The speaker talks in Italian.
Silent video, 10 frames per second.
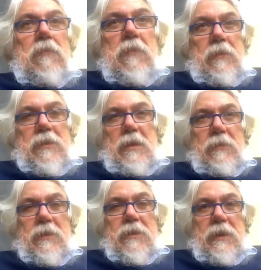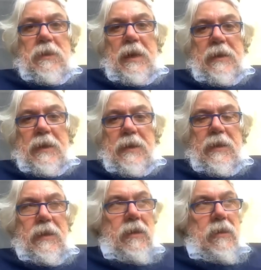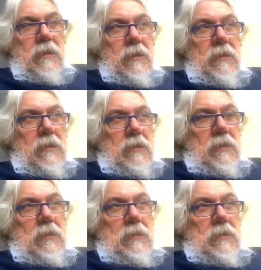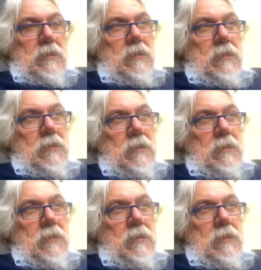Beh, mi sembra di sì. Draghi chi è? È complice.